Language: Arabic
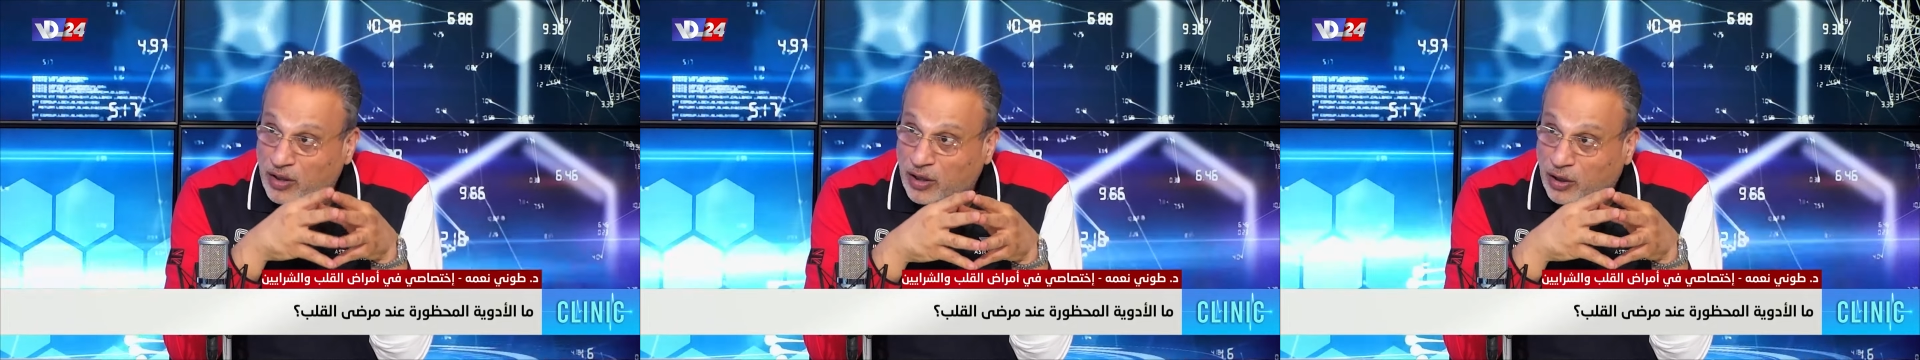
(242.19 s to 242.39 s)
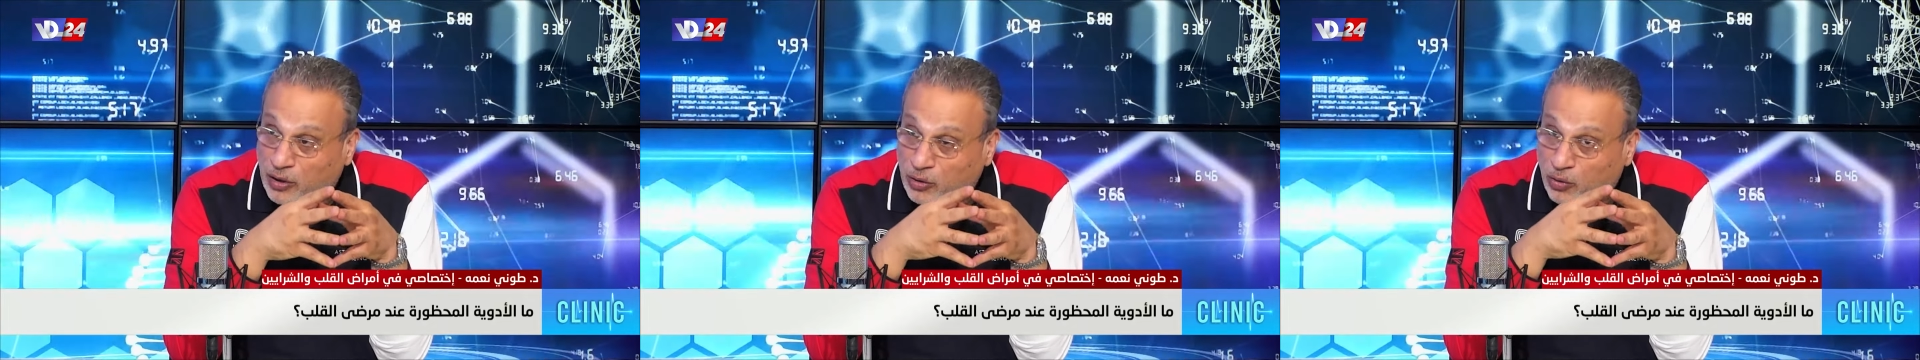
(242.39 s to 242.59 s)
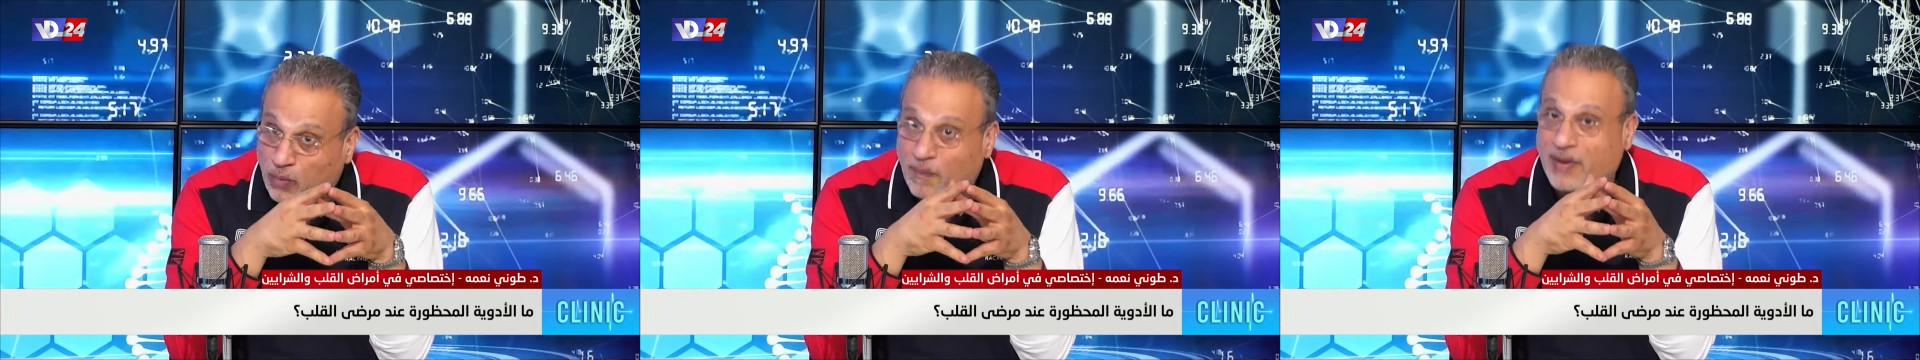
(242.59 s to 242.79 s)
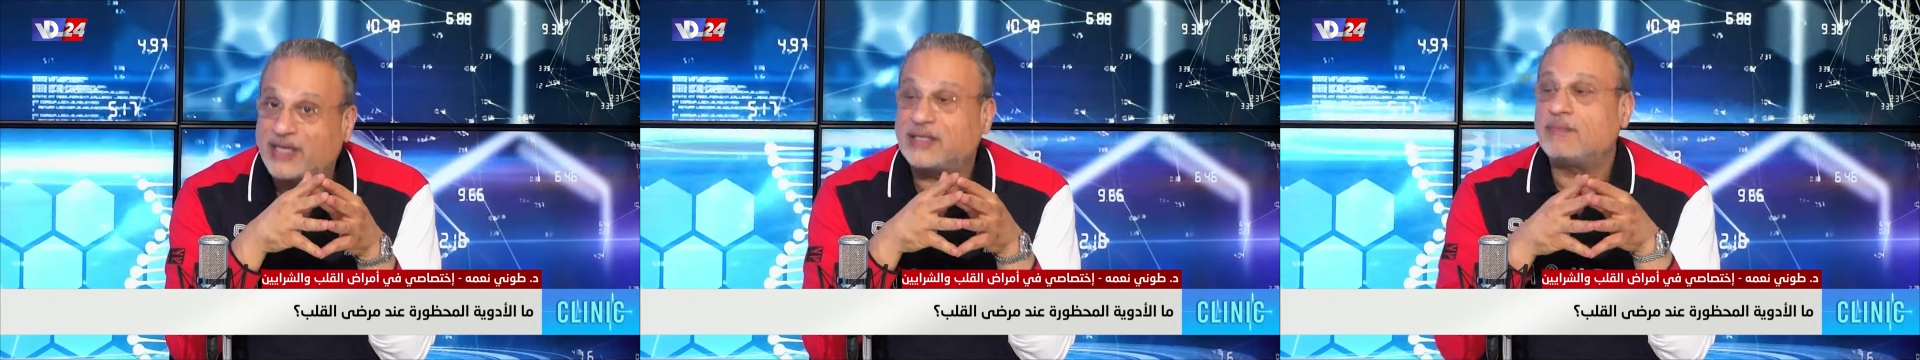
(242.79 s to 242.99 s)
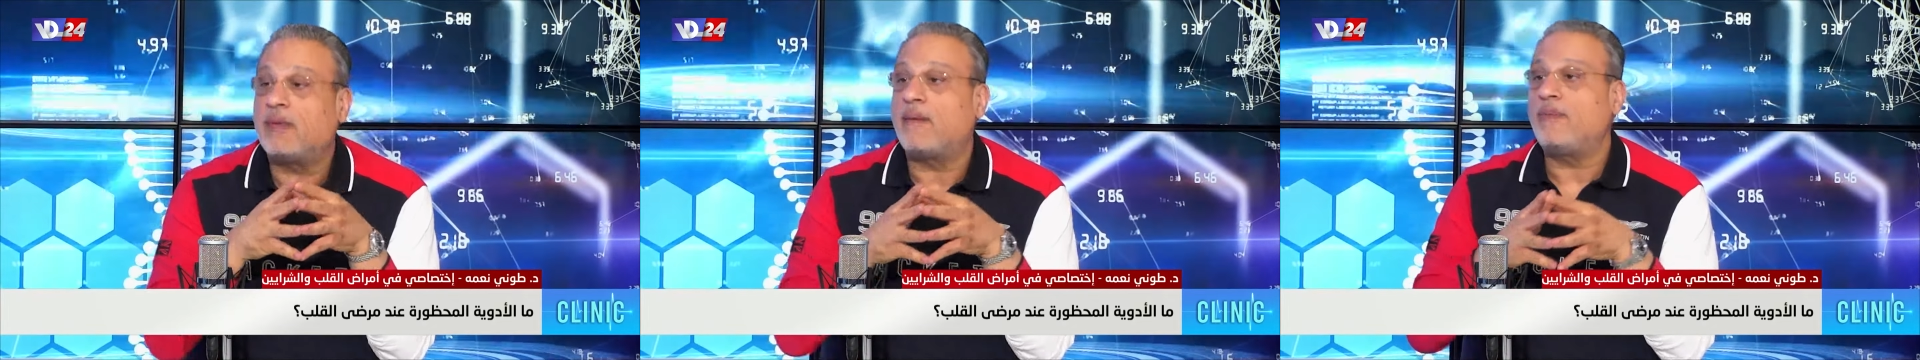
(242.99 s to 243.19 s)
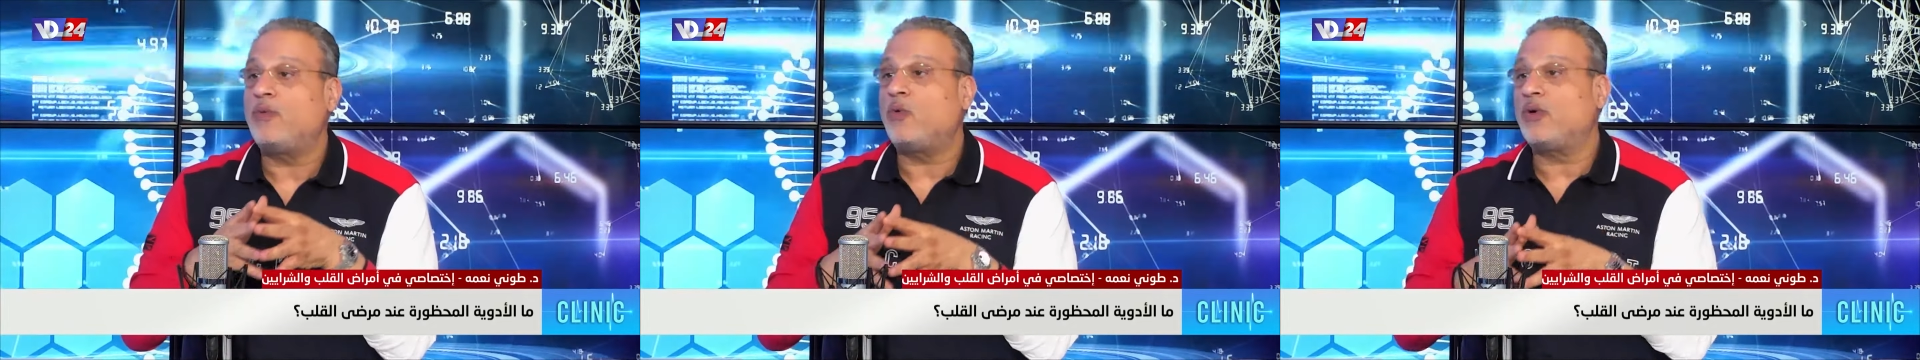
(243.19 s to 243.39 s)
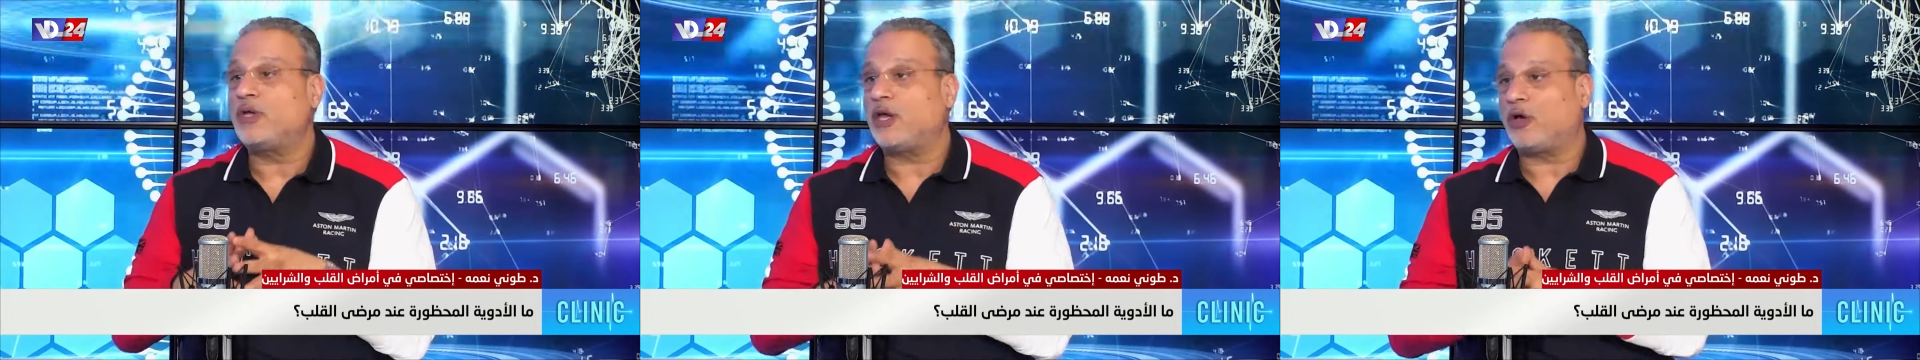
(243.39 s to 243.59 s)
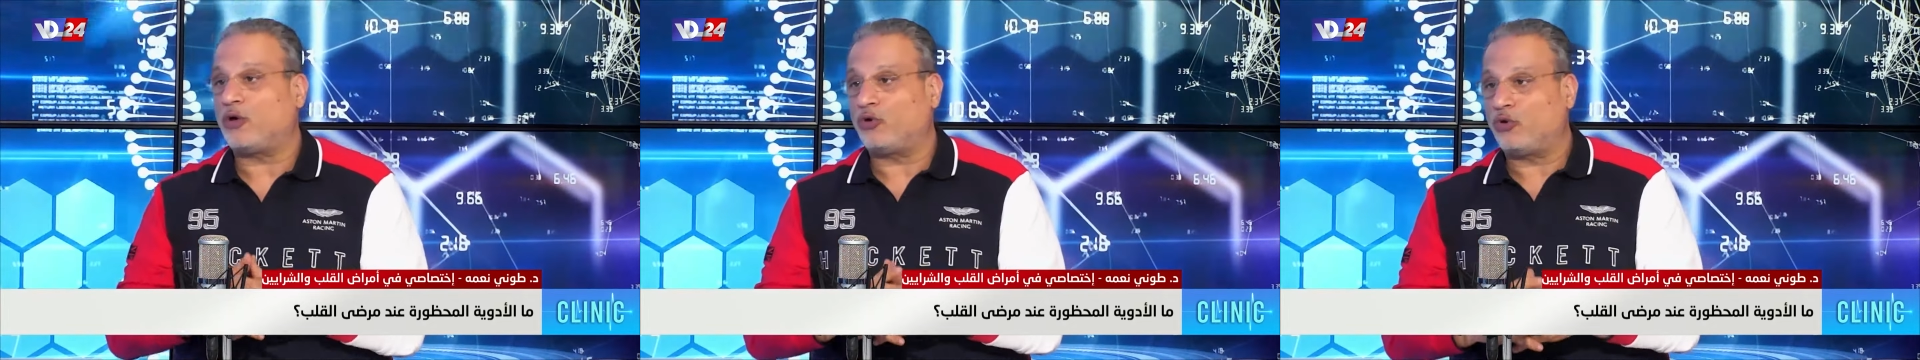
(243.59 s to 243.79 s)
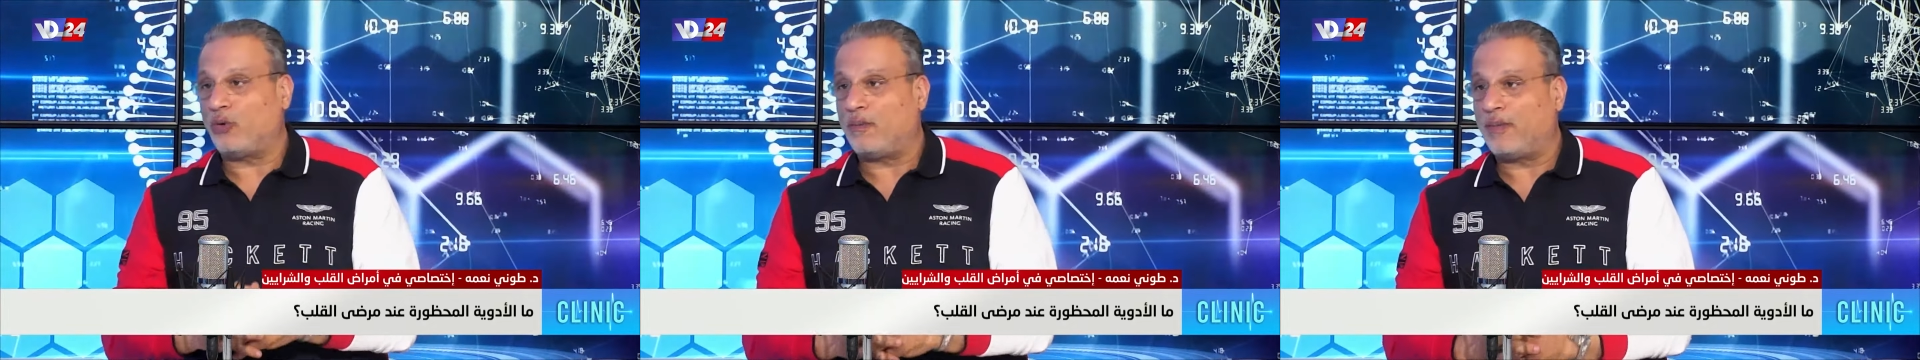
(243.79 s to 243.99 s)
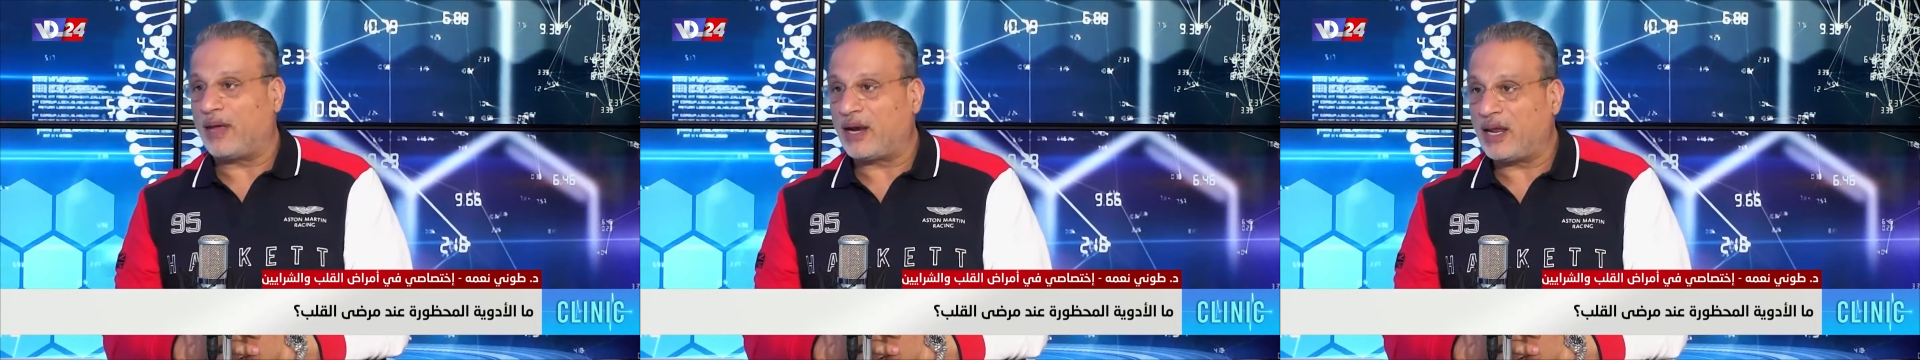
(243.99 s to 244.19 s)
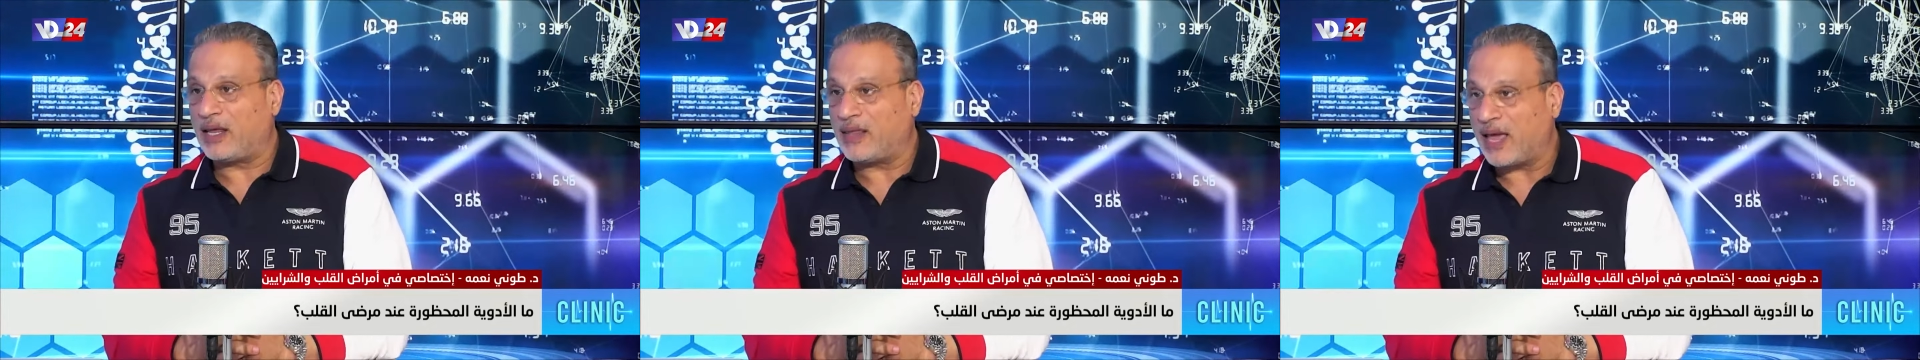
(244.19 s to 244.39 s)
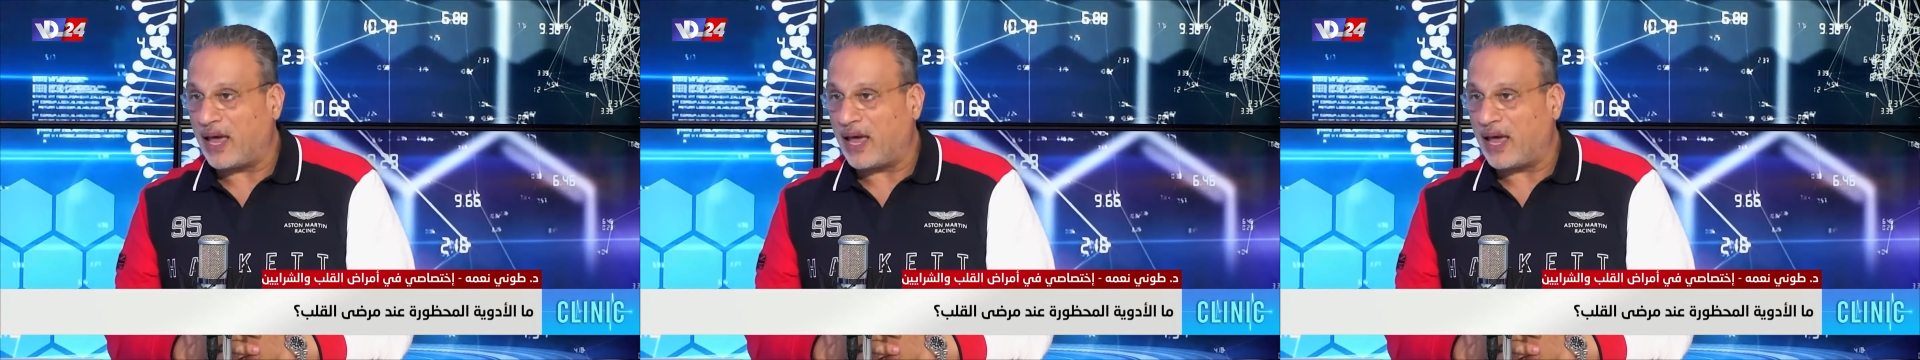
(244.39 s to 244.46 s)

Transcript: ياخذهم بس ممنوع ياخذهم مريض